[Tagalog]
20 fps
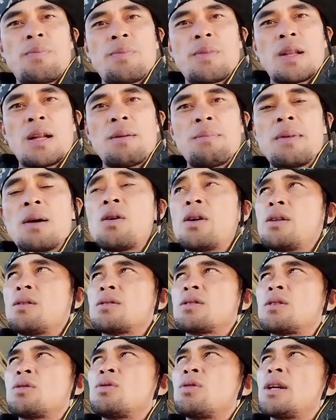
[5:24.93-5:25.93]
halimbawa yung
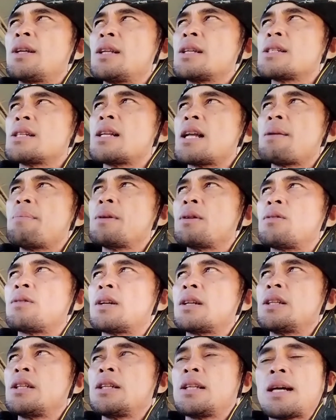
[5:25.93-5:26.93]
tulad ng sinabi ko
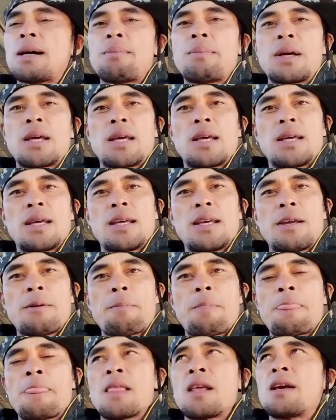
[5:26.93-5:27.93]
kanina may
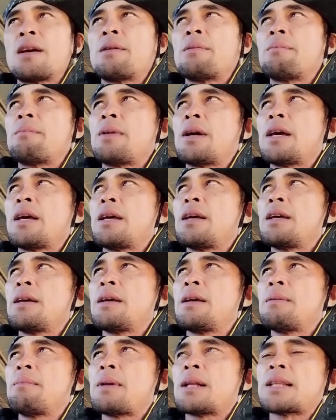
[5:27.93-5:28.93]

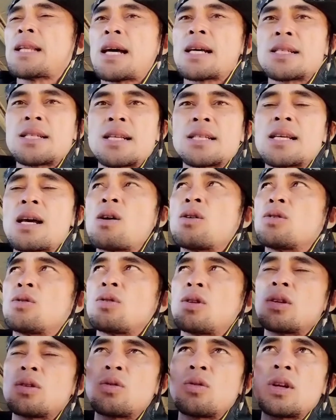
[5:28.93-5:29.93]
may mataas na sahod
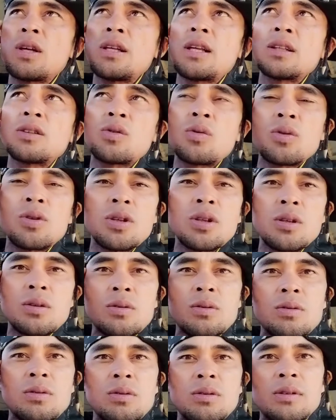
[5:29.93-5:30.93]
tulad ng Tokyo
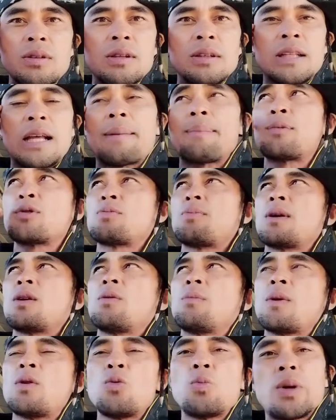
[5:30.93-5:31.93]
tapos mag
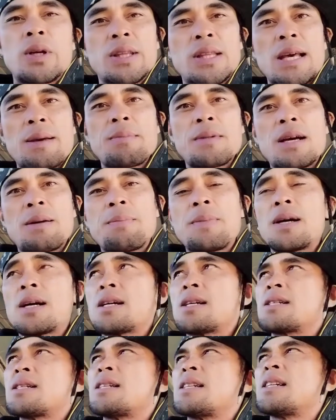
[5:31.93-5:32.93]
may overtime ka pa
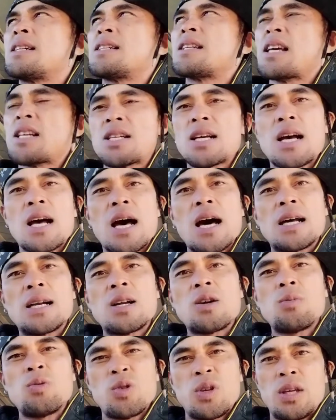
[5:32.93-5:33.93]
isang araw
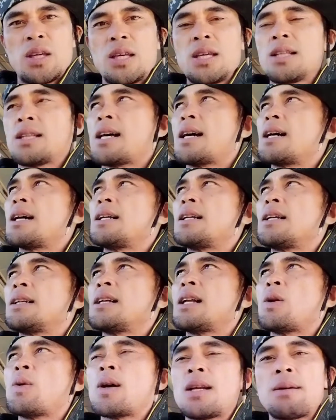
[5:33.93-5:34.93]
makikita ka ng
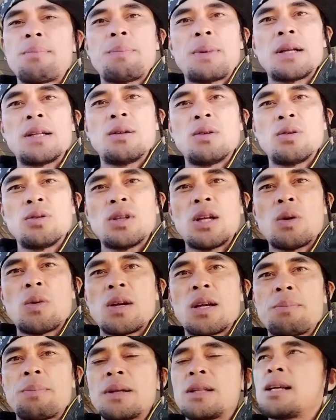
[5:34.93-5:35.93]
dalawang lapad o dalawang
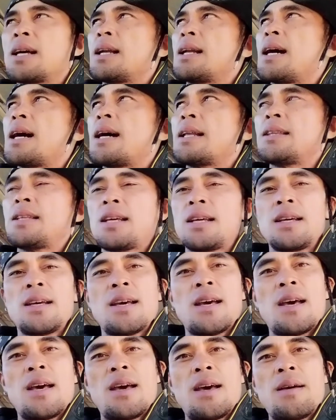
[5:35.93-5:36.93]
lapad kalahati
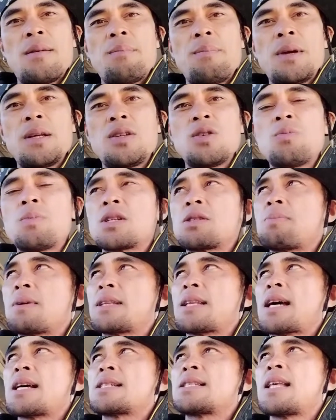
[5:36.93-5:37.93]
medyo mas
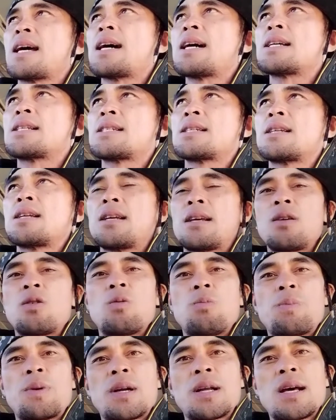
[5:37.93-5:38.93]
mataas-taas
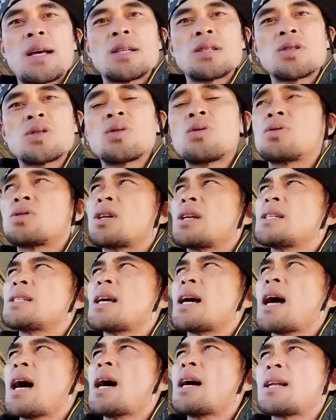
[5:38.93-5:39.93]
ikumpara so sa
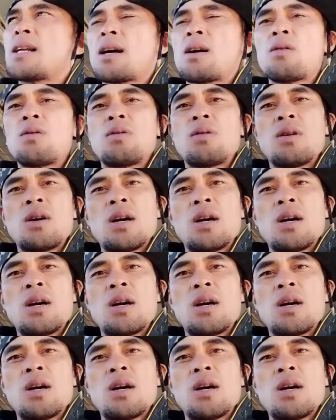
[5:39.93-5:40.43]
isang araw